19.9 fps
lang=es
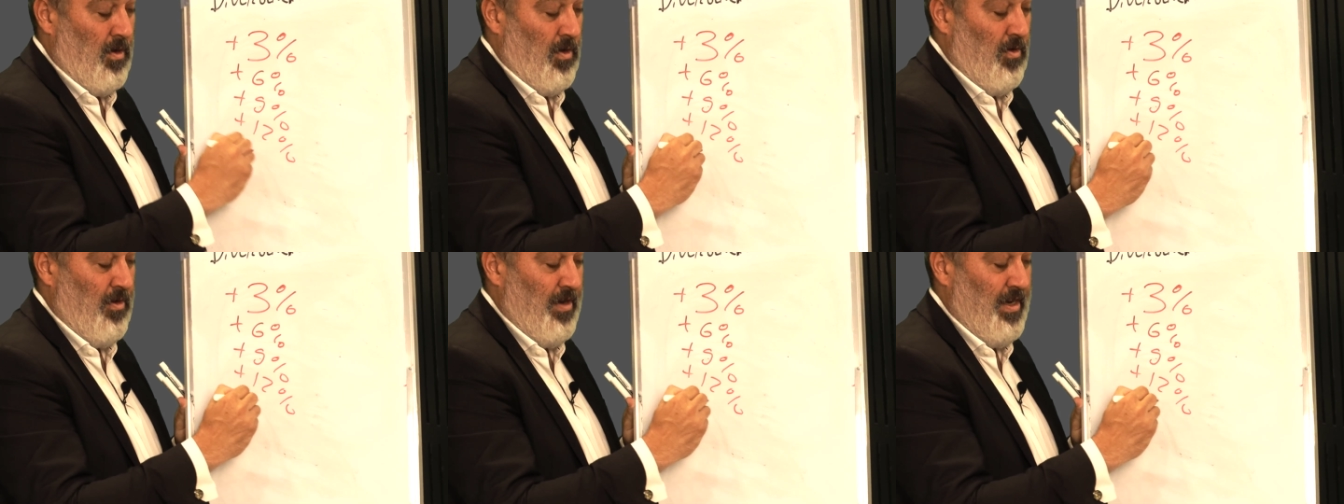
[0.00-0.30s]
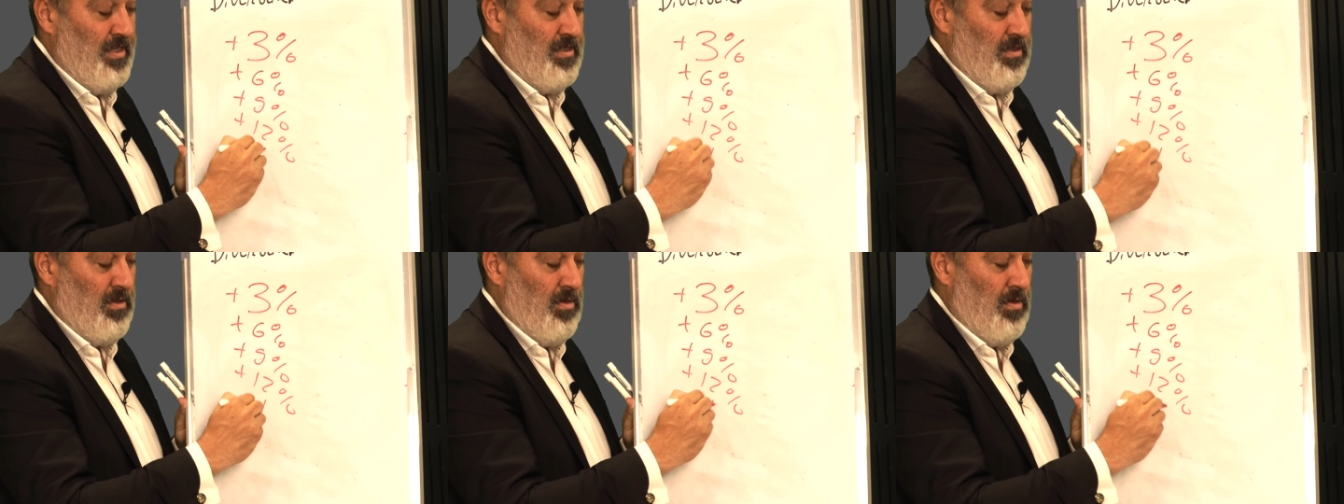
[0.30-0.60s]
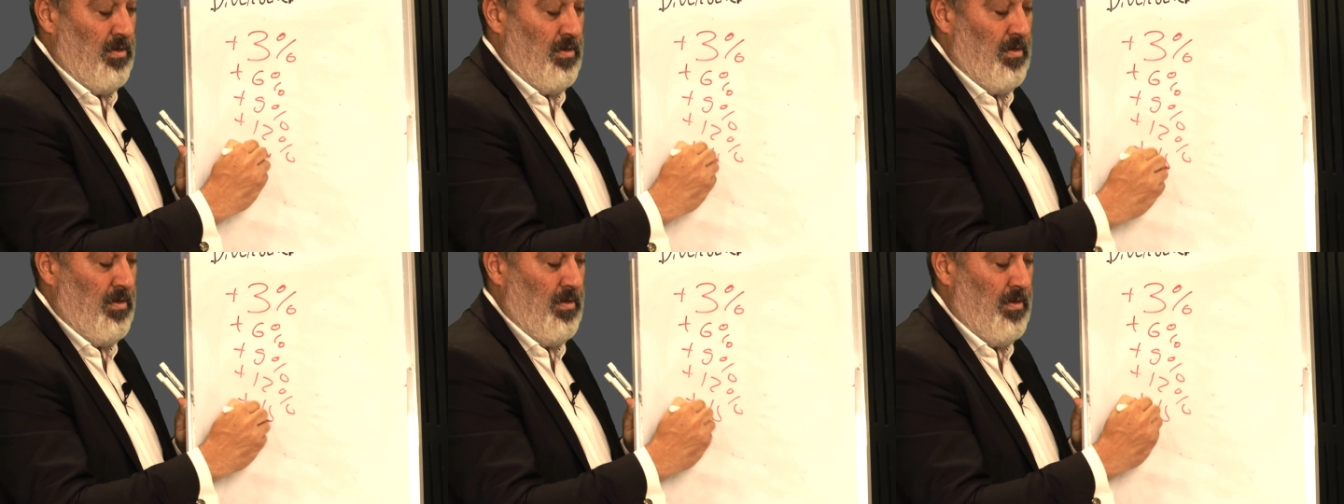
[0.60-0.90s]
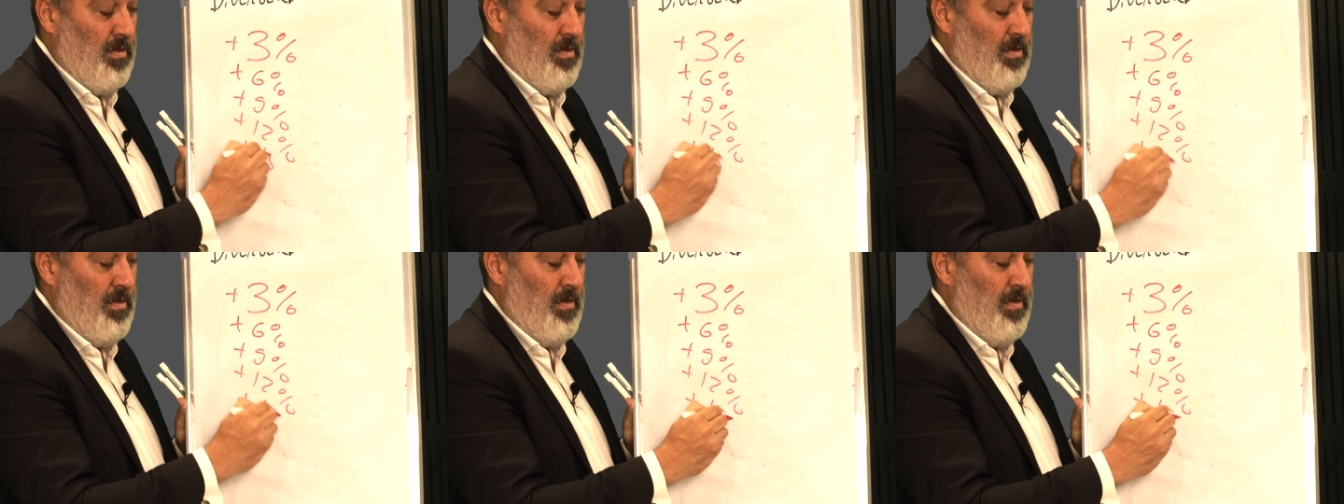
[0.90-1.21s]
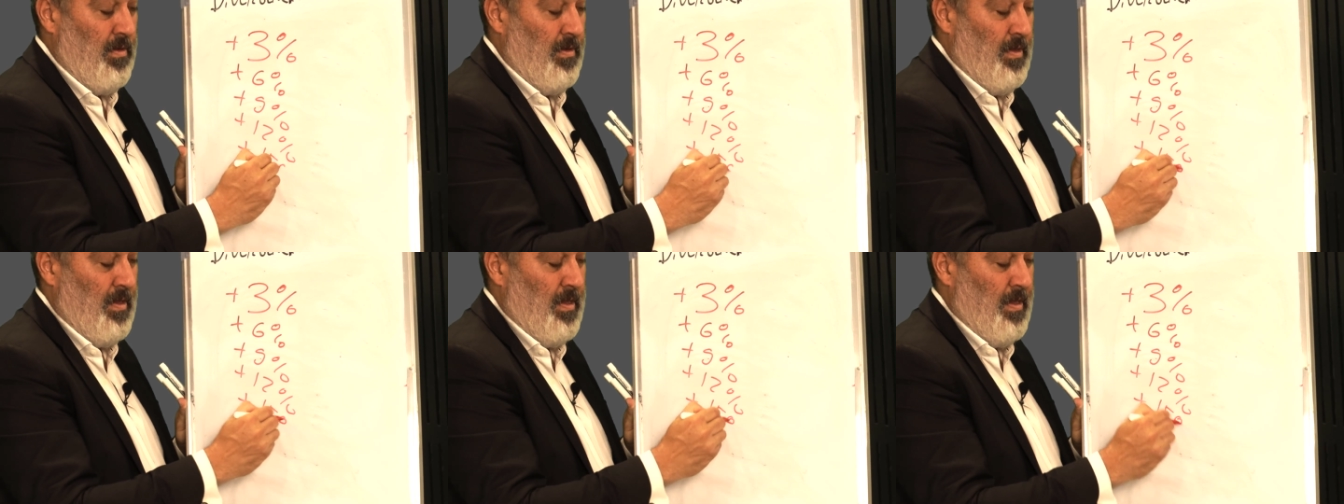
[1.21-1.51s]
o esto.
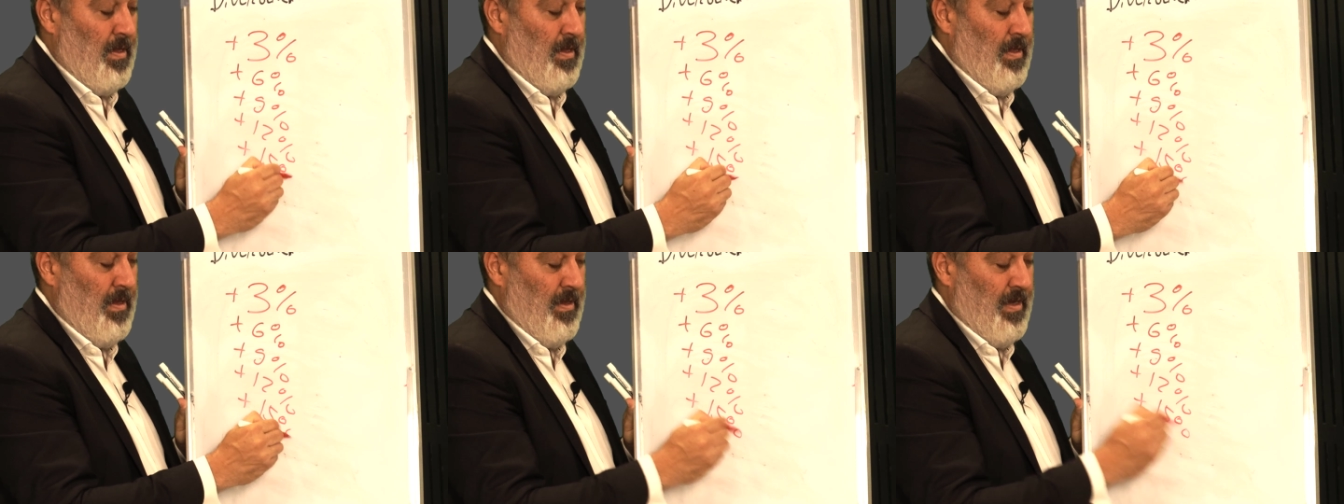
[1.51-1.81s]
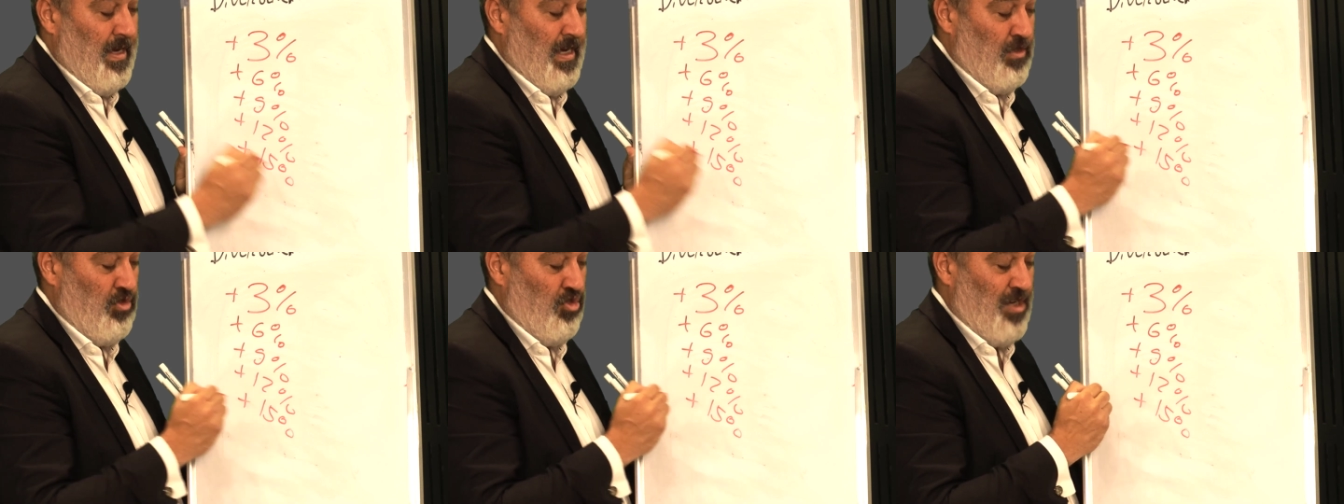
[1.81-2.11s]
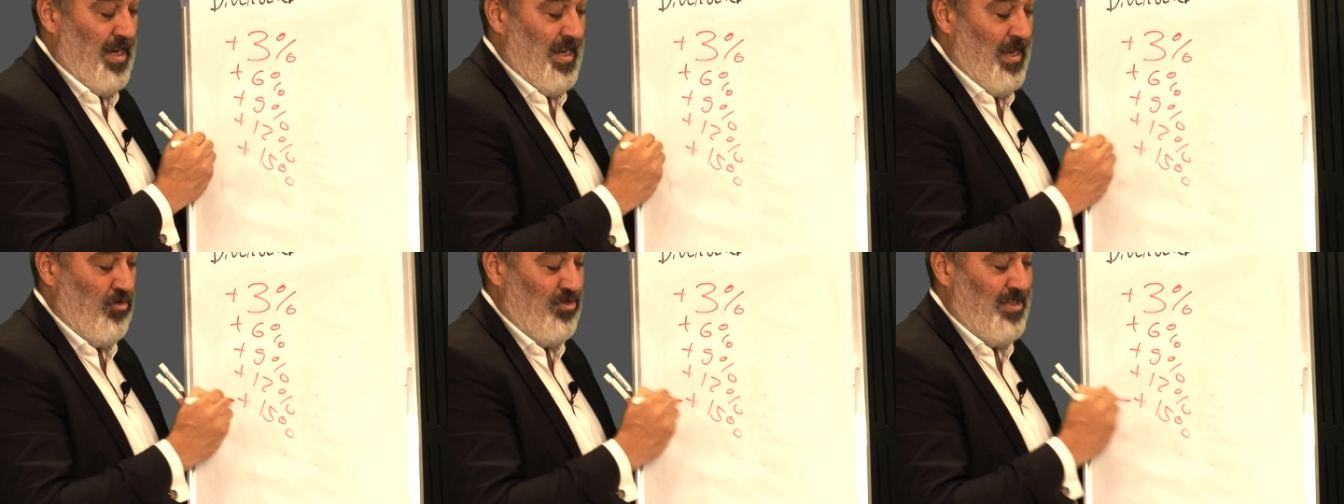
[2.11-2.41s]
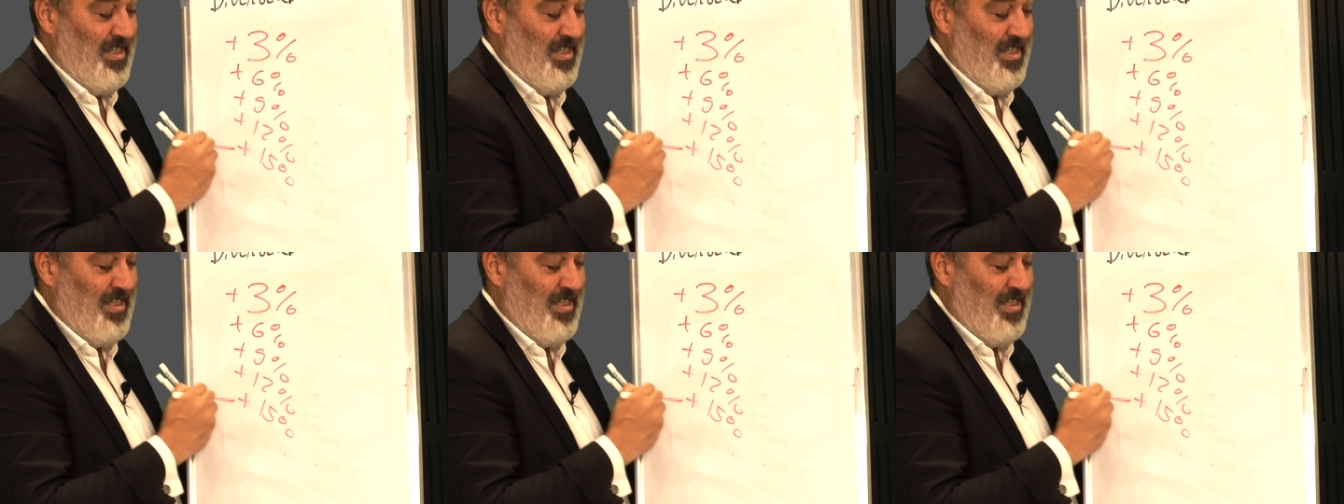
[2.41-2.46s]
Esto sería